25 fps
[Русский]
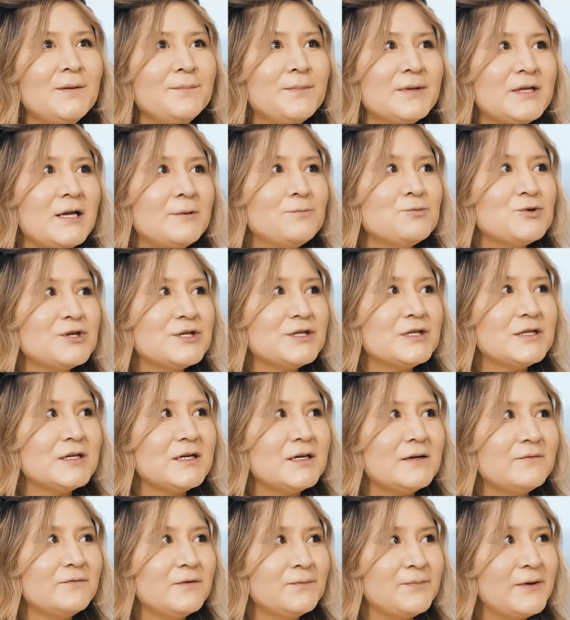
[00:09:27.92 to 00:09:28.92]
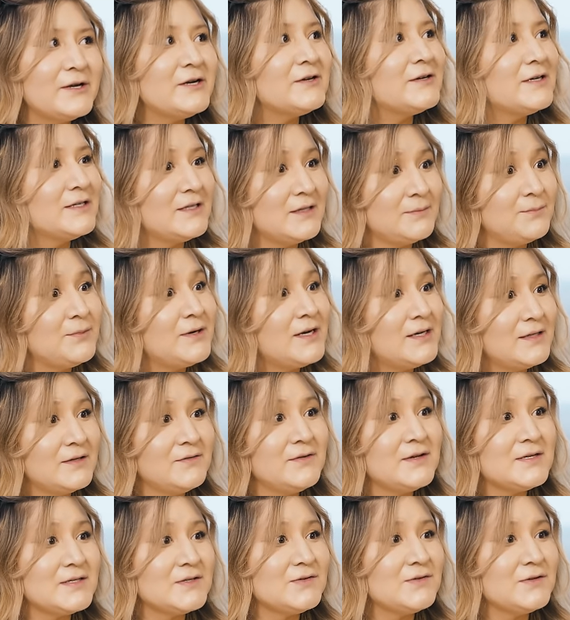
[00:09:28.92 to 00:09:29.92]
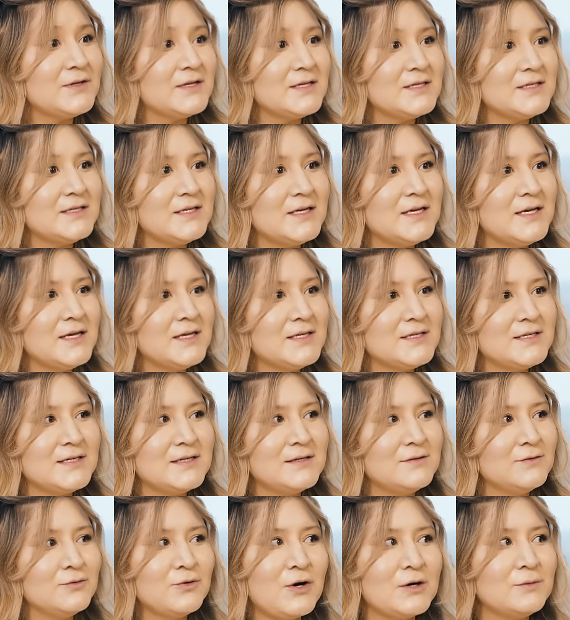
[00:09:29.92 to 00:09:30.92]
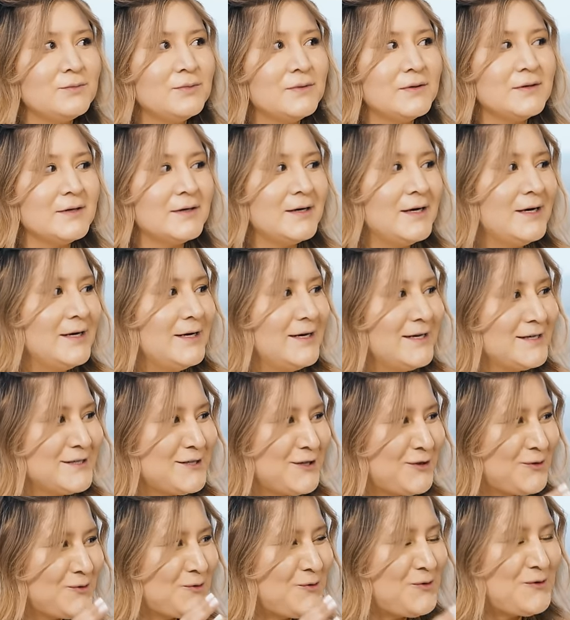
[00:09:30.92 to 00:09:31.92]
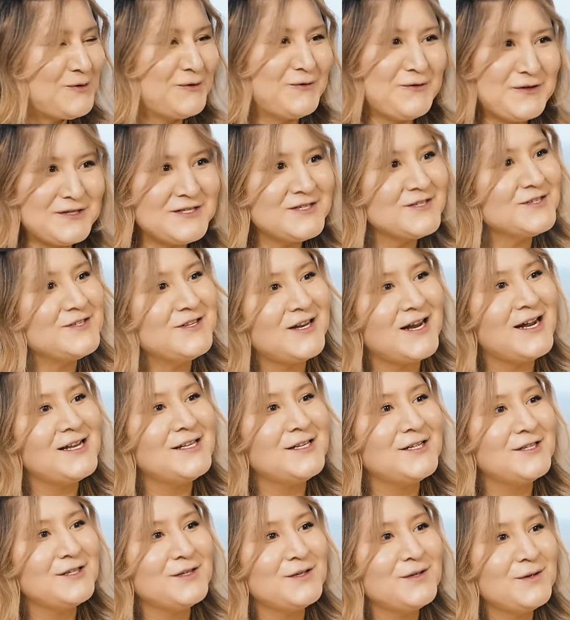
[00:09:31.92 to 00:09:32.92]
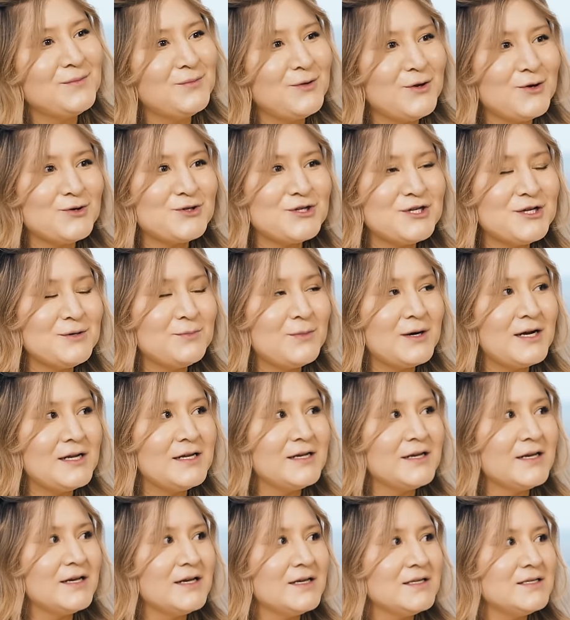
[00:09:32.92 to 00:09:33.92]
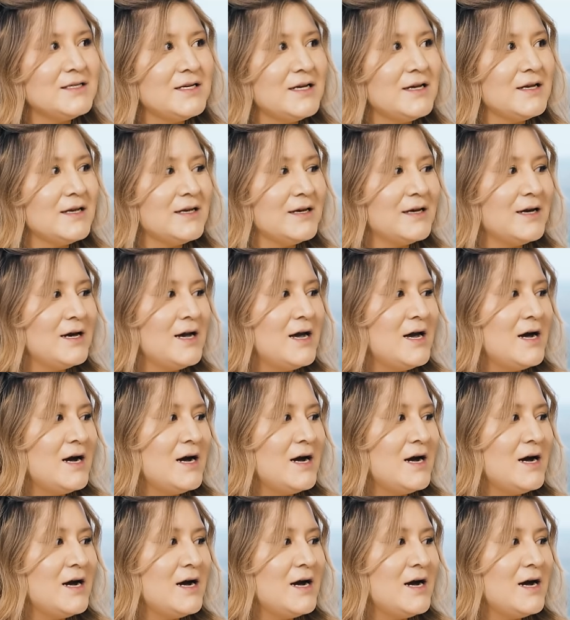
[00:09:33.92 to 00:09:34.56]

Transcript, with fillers: потому что, во-первых, это про ответственность, и если, ну, как бы за такую ответственность реально ты берешь не маленькие деньги.